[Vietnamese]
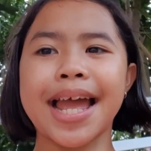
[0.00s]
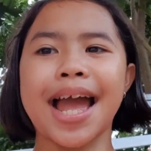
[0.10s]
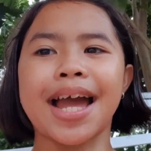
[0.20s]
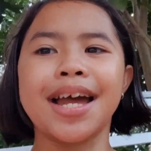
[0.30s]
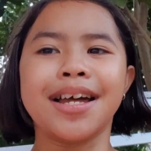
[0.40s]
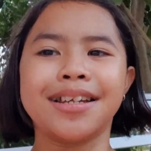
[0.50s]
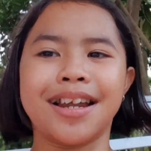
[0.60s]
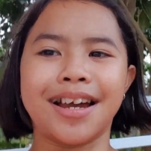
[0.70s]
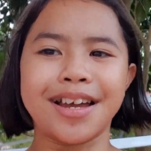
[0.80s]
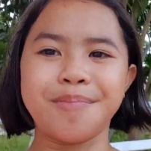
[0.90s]
ạ. À.
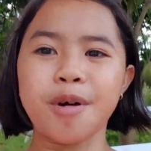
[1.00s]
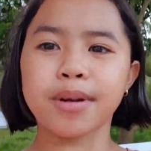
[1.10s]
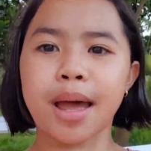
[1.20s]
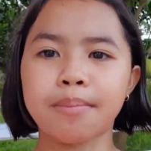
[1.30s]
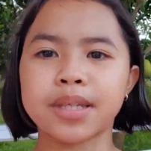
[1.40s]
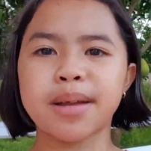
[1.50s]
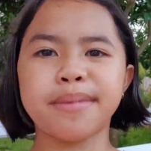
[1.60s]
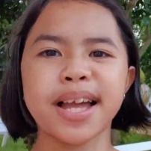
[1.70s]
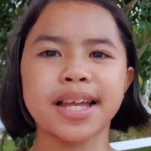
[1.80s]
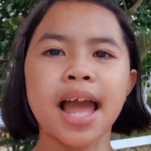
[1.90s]
Đấy, bốc thăm xem
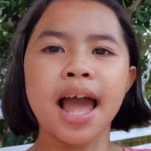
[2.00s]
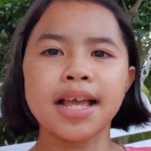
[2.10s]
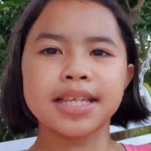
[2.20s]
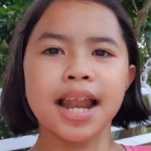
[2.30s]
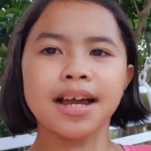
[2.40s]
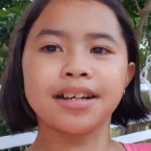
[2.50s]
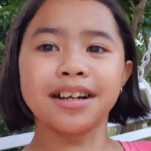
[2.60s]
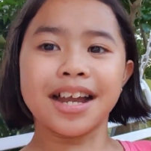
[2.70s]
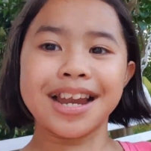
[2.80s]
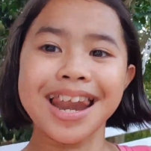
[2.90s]
ai sẽ là
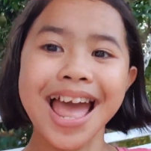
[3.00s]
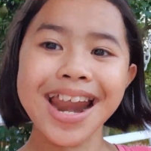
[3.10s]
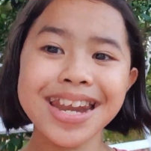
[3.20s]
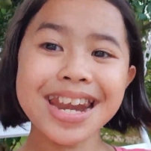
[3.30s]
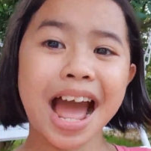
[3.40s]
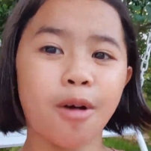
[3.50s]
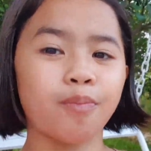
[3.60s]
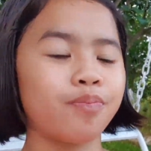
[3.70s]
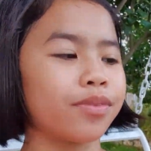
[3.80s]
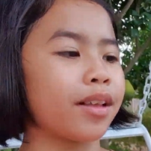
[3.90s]
người lên đọc.
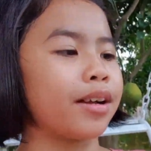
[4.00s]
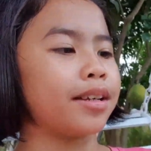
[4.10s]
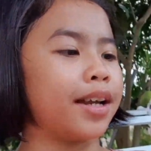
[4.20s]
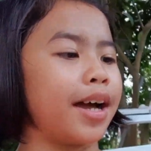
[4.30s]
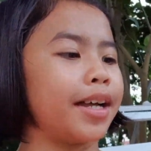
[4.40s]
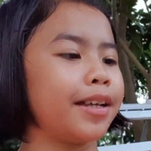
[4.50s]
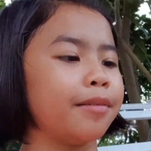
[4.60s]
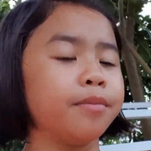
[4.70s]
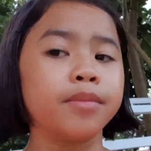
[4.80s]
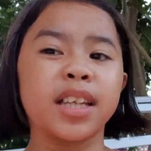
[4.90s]
Đấy
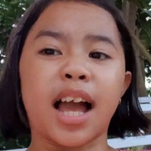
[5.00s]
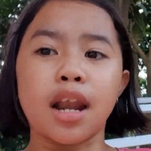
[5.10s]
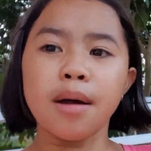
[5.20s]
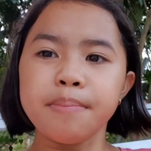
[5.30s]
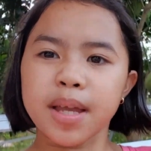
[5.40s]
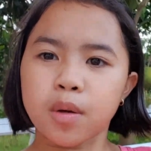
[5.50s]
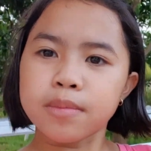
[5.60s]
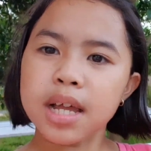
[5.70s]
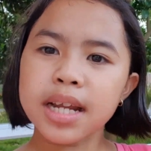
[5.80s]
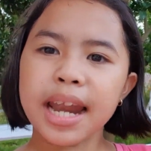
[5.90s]
cả lớp mình
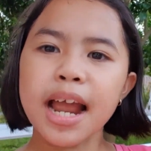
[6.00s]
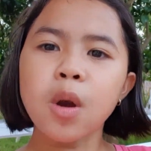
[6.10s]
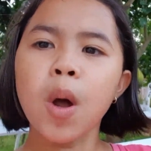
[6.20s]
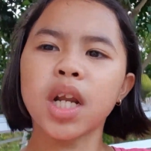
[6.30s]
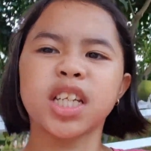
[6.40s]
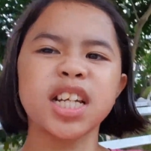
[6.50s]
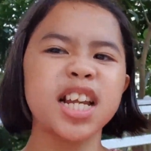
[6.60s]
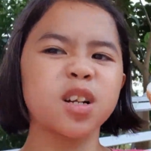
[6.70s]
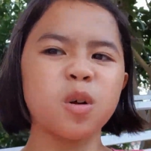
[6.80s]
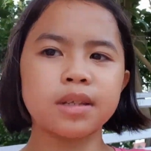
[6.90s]
cũng giơ tay luôn cho
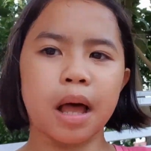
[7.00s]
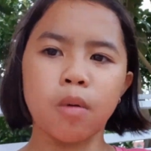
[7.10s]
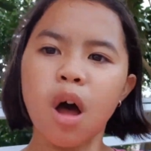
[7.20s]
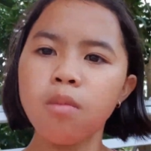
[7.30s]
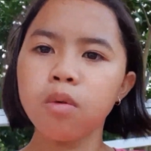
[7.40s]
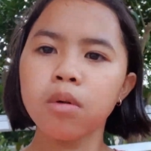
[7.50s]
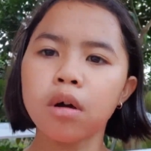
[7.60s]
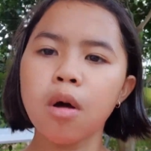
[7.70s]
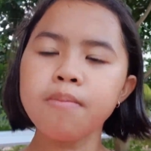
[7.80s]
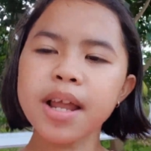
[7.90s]
nên cô giáo không
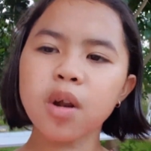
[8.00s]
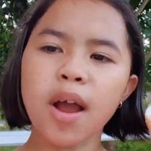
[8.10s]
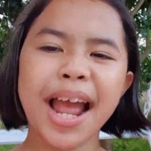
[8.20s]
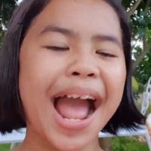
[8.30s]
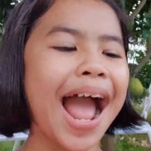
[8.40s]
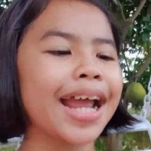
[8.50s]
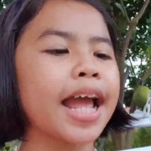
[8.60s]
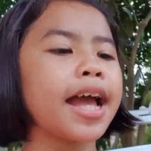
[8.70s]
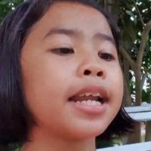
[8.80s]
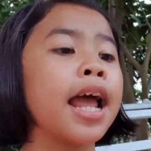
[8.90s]
không biết gọi ai
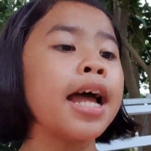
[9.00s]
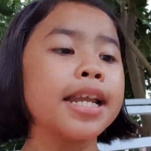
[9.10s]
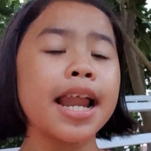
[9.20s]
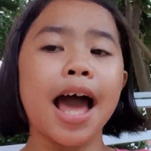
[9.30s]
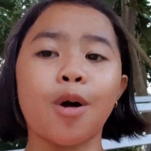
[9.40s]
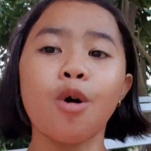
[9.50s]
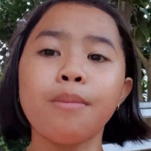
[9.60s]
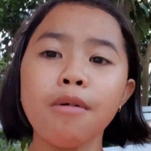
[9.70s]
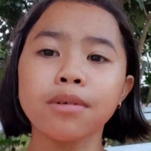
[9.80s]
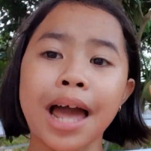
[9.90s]
hết thế là cô
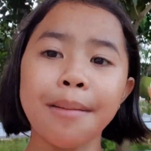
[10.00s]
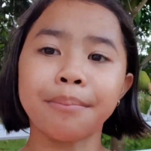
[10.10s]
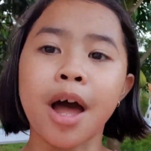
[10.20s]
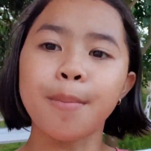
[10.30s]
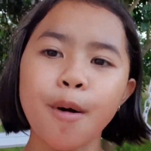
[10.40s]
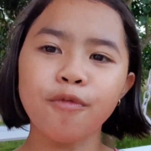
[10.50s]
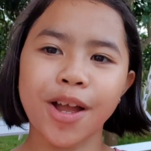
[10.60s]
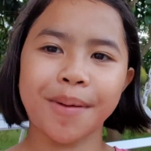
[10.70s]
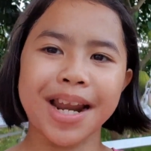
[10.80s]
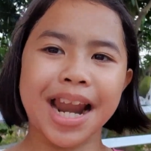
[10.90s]
bốc thăm bốc
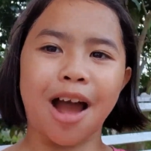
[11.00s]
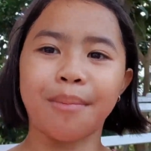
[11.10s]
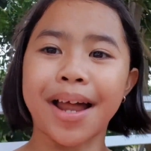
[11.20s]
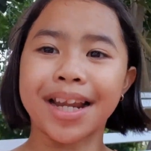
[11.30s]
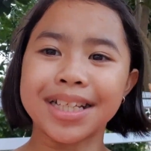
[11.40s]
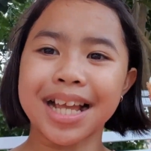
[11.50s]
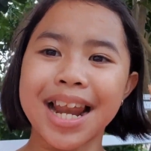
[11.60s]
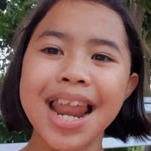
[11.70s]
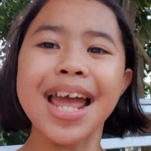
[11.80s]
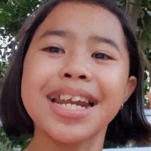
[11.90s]
phải bạn nào bạn ấy sẽ
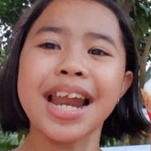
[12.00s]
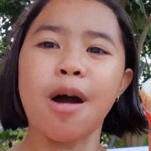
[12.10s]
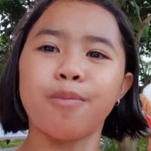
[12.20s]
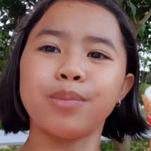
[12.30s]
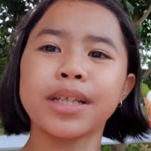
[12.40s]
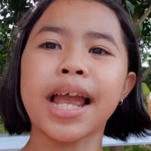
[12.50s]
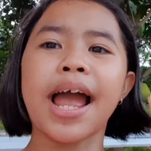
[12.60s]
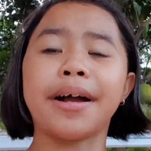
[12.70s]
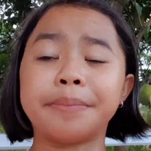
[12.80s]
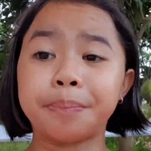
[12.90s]
lên đọc nha